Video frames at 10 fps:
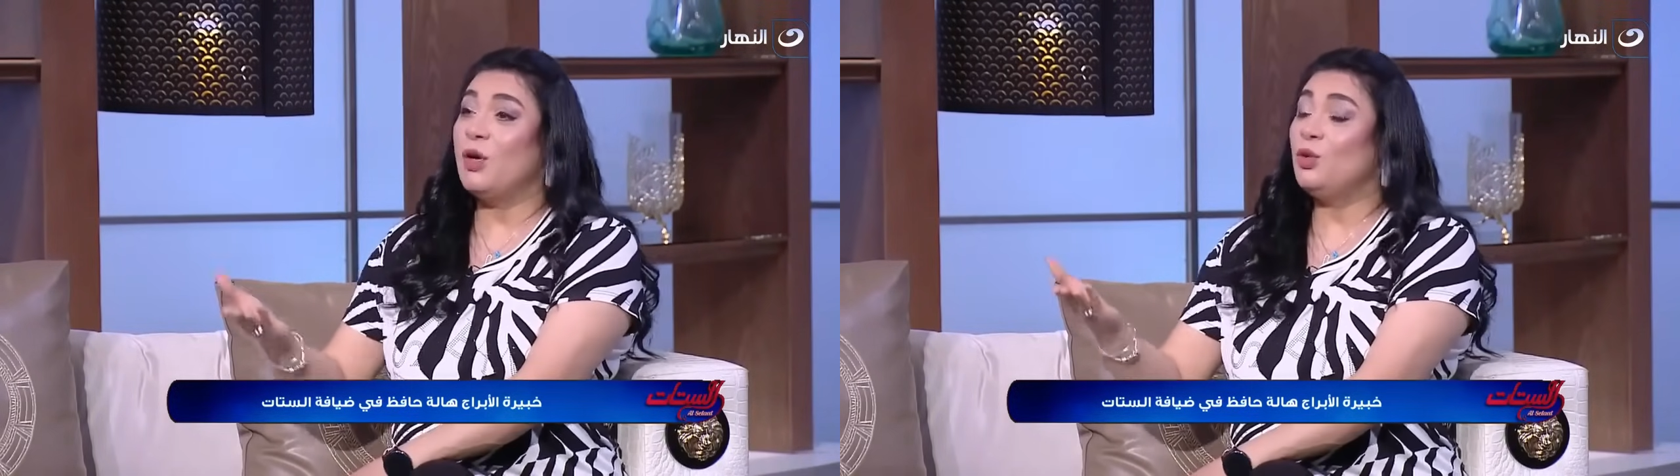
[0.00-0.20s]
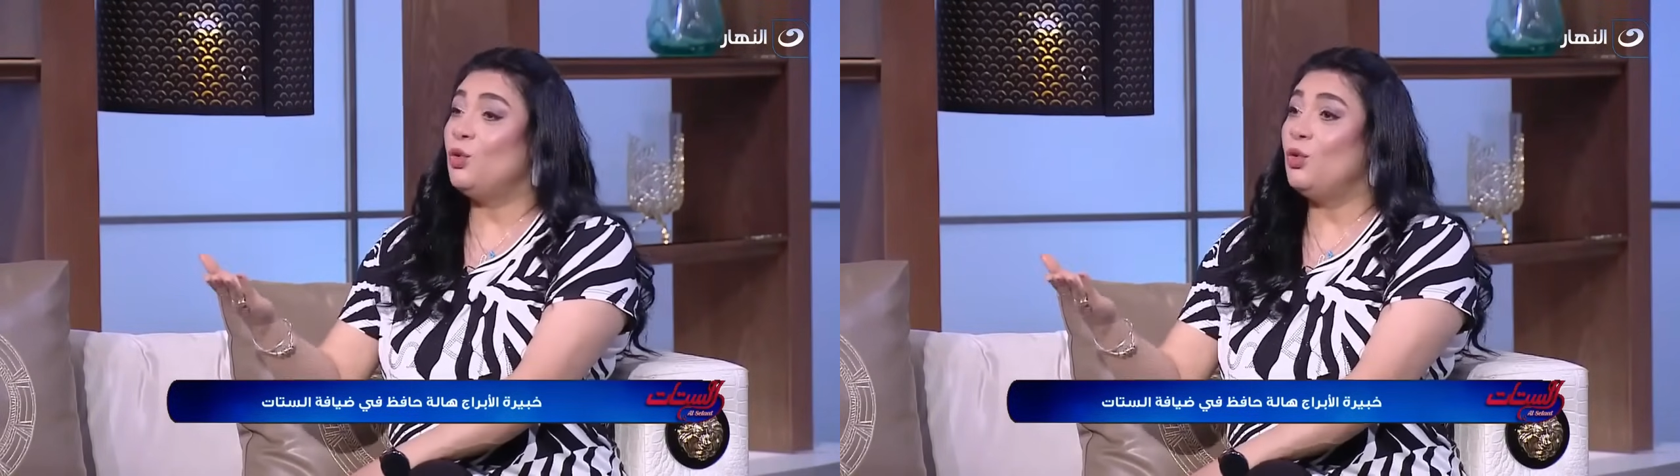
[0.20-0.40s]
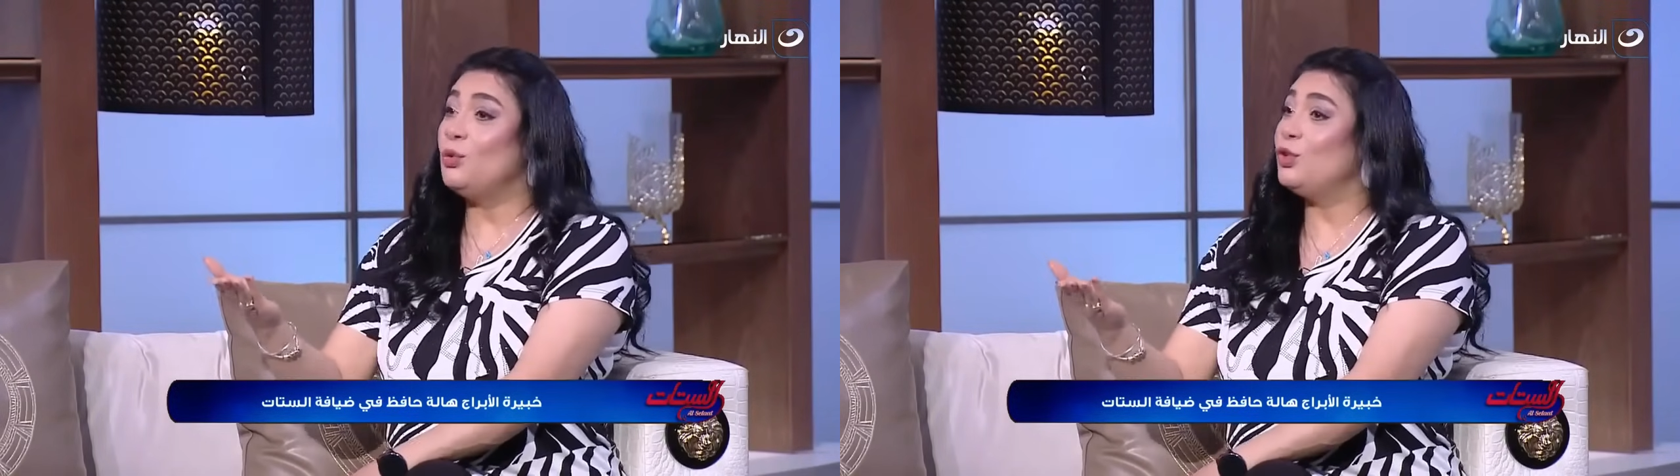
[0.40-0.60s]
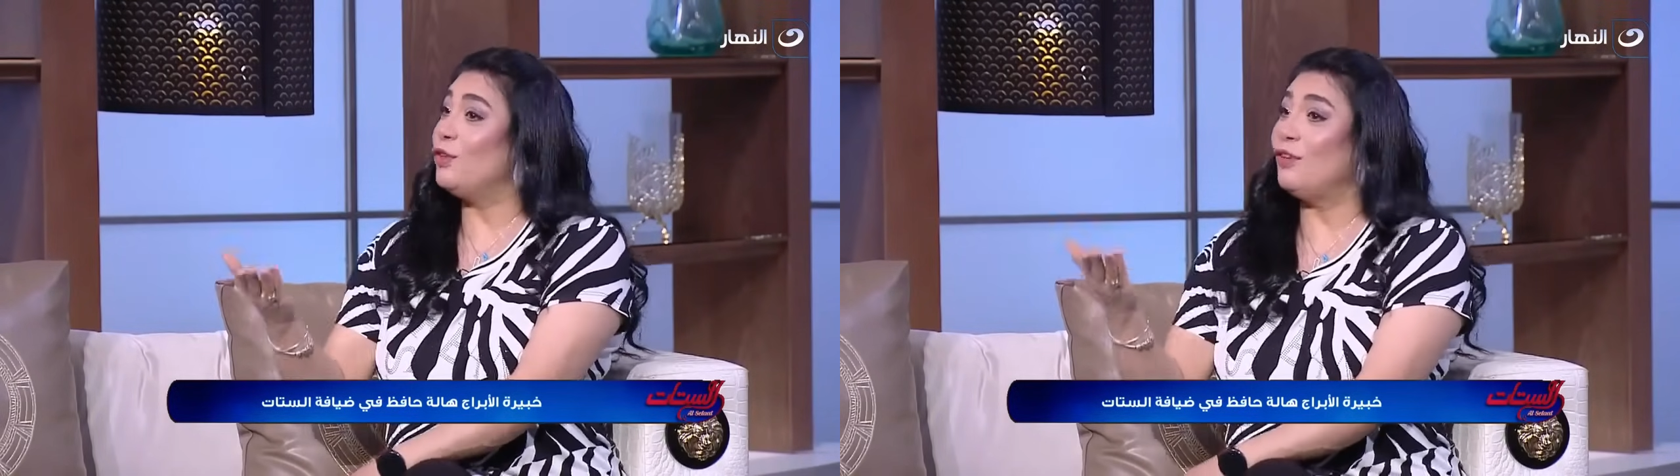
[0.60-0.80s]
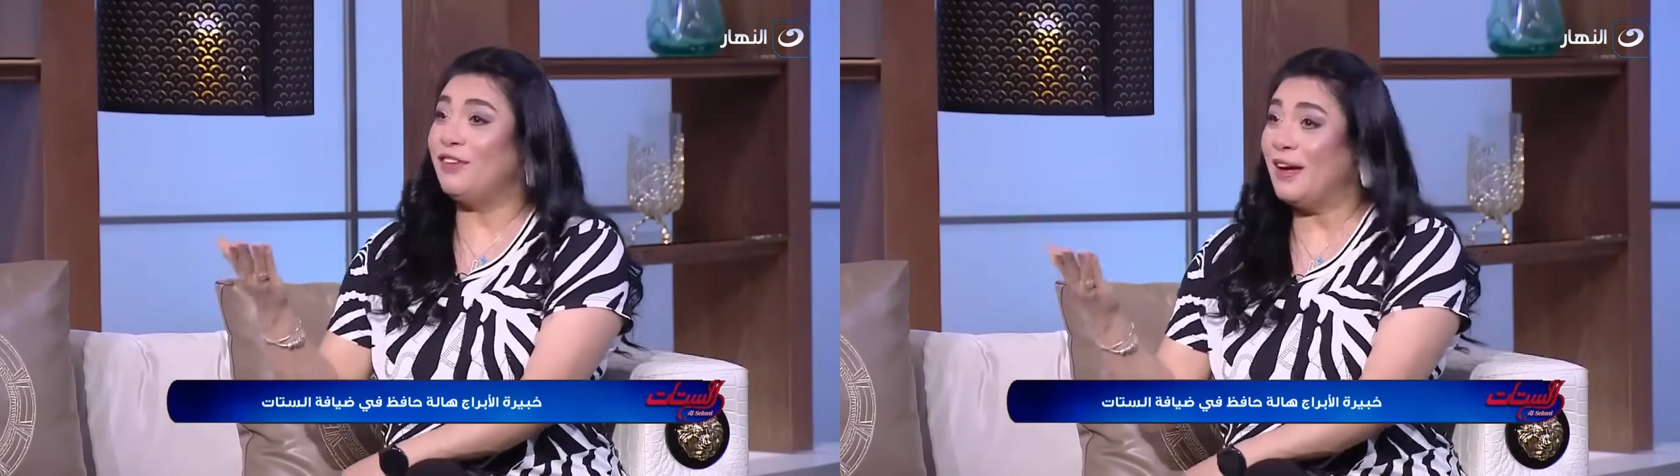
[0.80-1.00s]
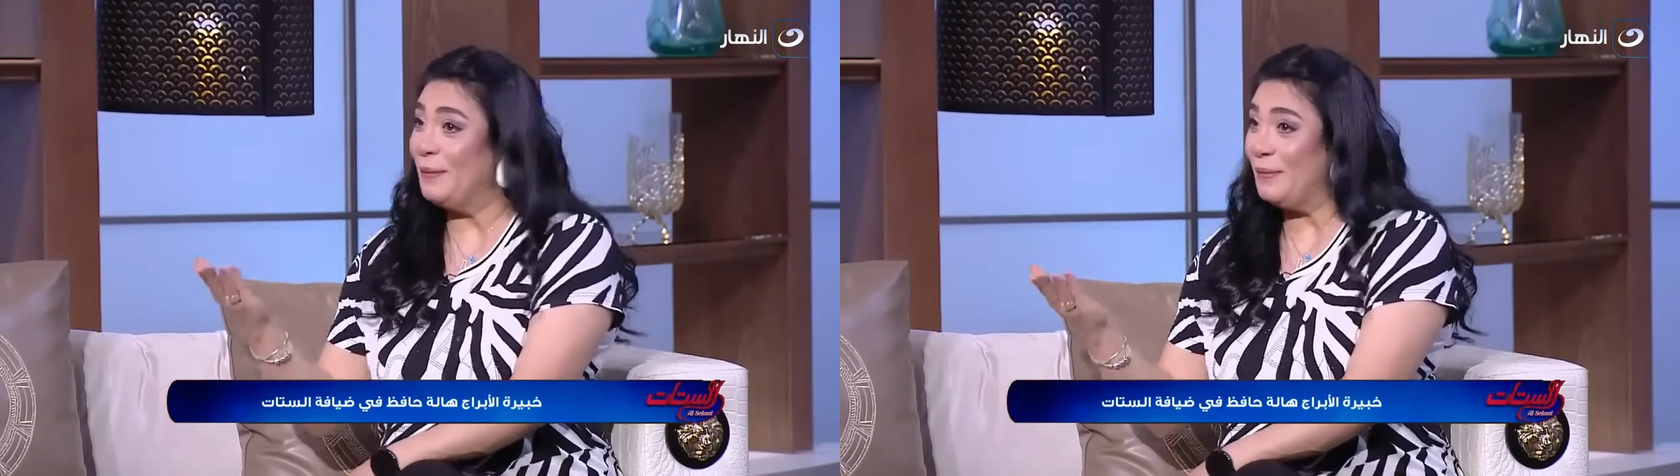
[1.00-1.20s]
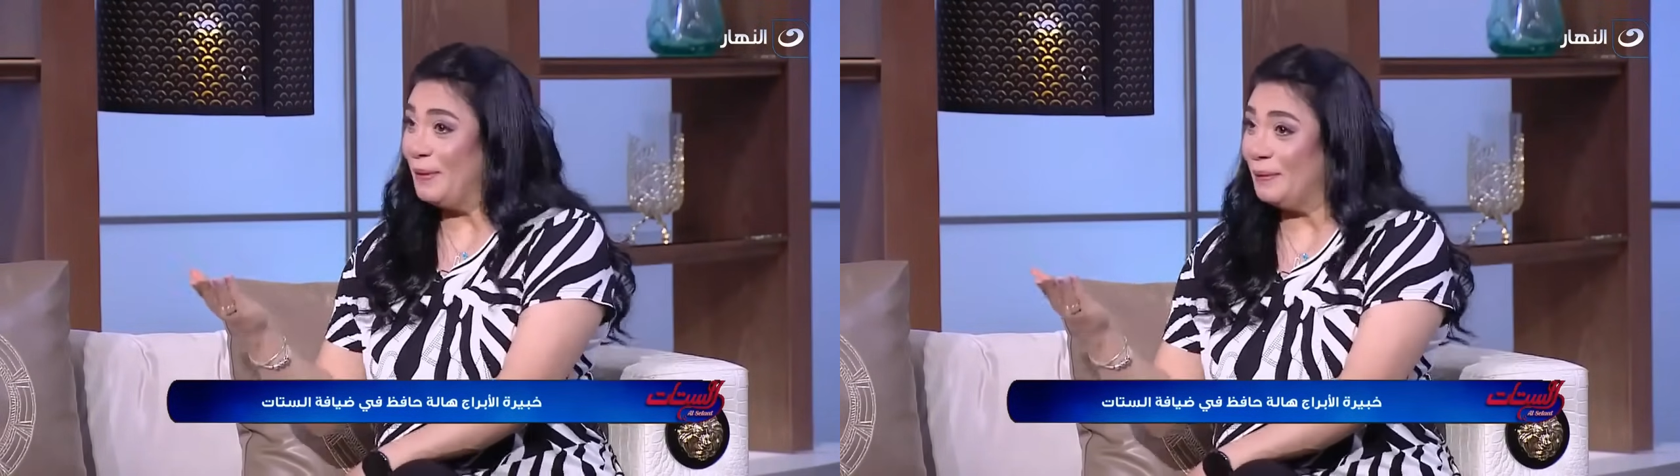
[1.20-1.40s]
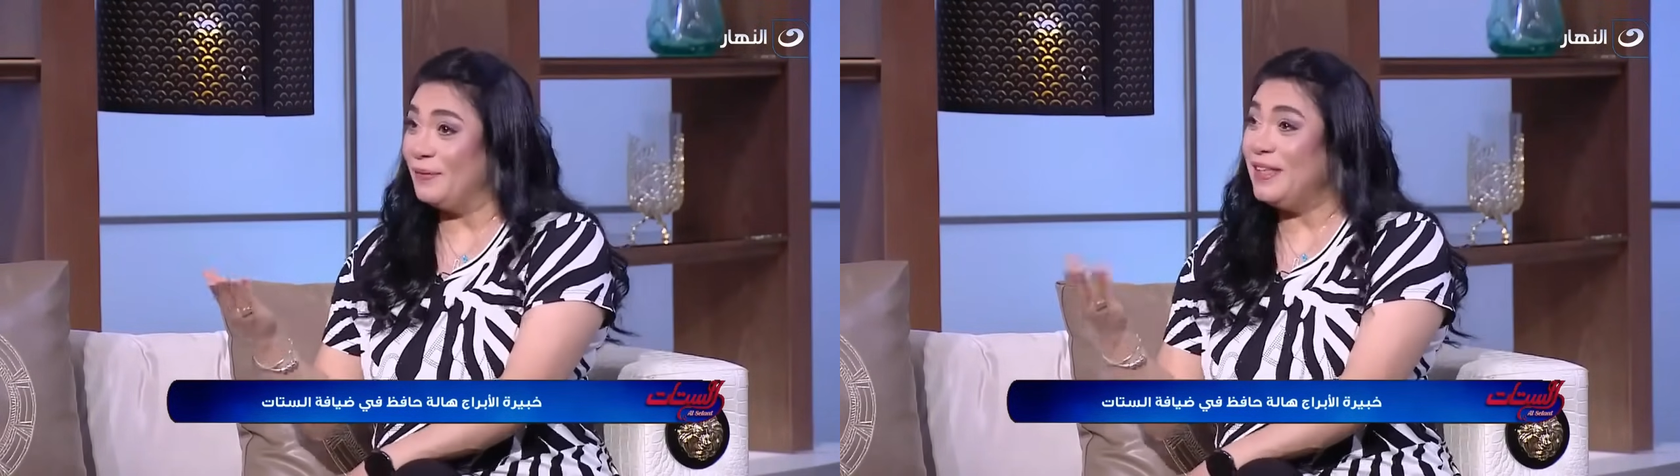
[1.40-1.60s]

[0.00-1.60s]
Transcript: برضو مصطفى فهمي